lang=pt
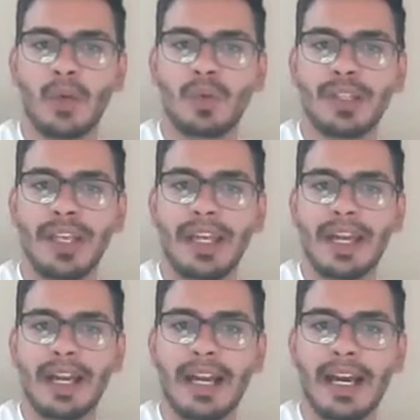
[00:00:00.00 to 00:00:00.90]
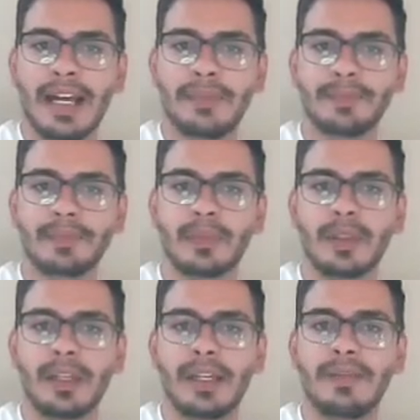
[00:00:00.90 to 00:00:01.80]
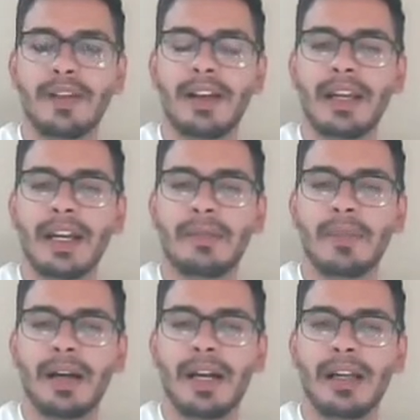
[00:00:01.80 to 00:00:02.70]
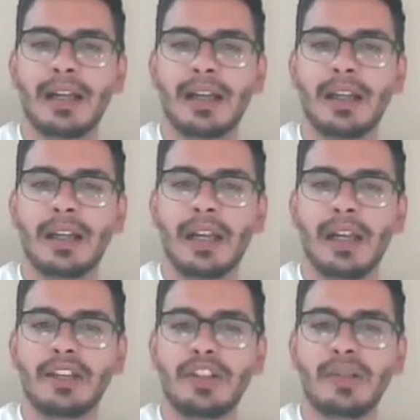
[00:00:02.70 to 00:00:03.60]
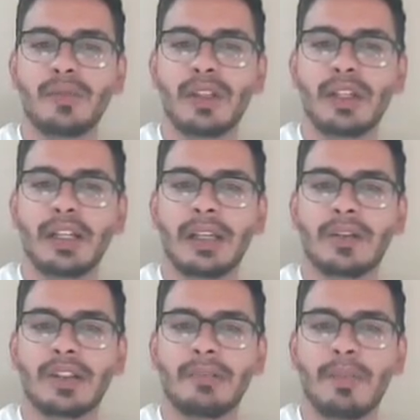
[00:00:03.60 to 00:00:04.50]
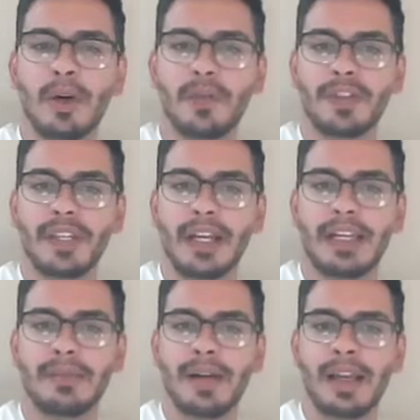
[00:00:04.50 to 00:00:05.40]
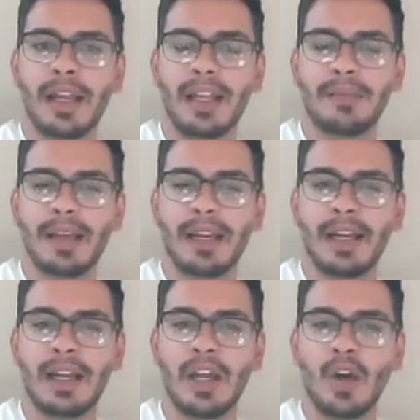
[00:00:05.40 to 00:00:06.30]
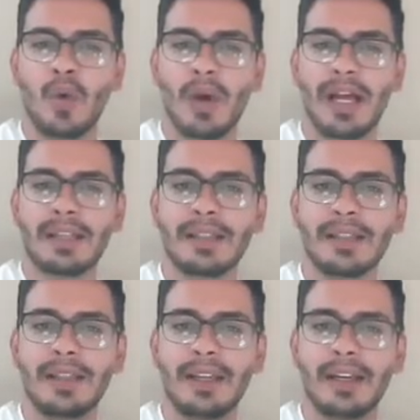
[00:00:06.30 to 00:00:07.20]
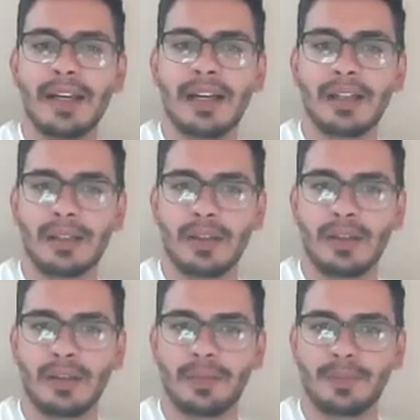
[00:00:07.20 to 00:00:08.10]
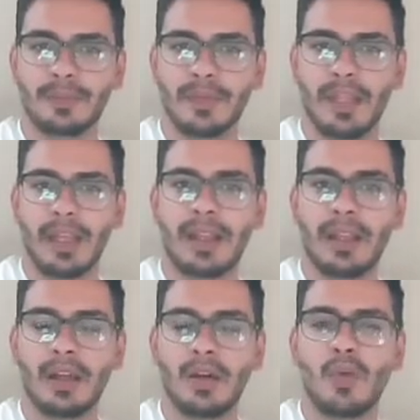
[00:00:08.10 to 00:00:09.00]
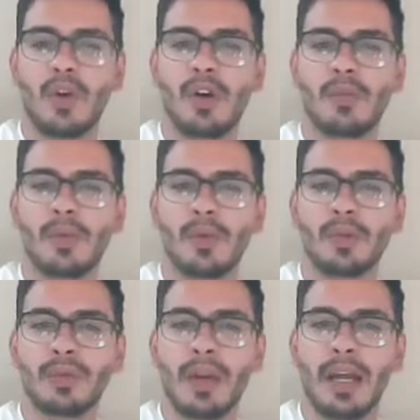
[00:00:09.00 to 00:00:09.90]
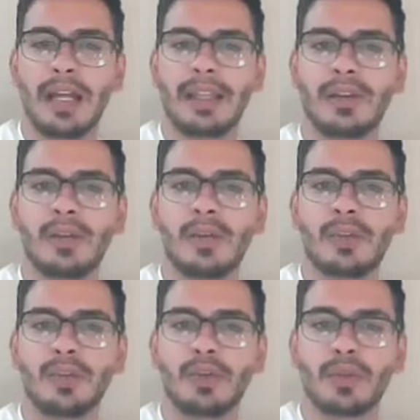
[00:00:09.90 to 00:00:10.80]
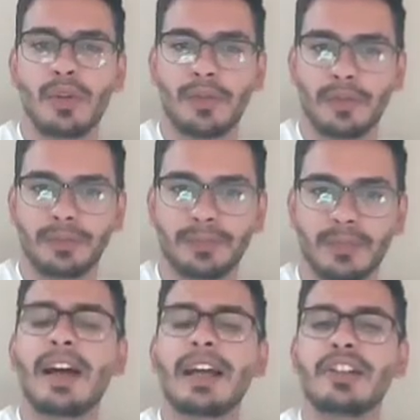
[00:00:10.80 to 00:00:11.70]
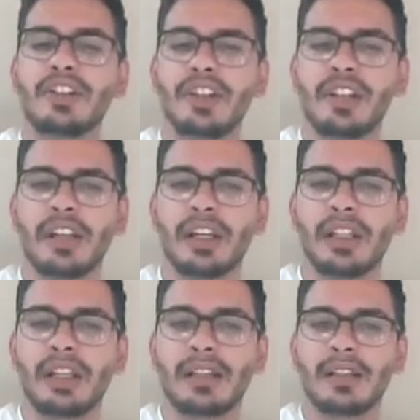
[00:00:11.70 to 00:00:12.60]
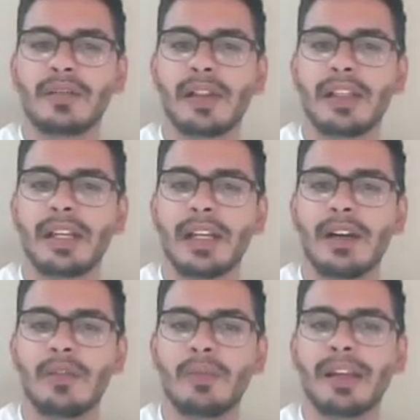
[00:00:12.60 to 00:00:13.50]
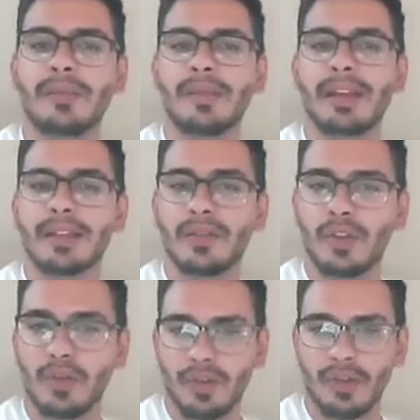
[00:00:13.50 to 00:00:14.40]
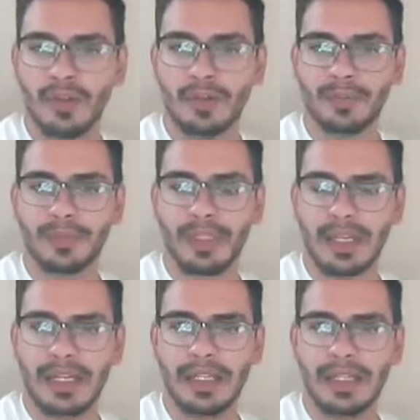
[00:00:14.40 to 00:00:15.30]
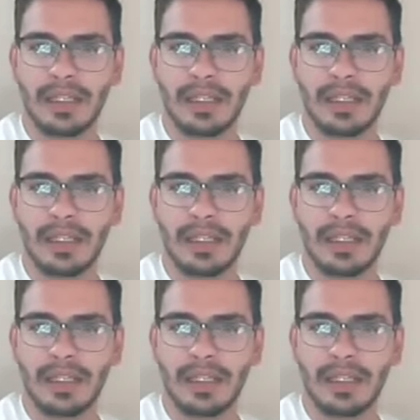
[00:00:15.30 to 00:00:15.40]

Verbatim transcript: O CRH ele vai acabar estimulando a nossa hipófise a liberar, a liberar o ACTH, tá? o hormônio adenocorticotrófico. Vai agir na glândula adrenal para a liberação de cortisol. Tá?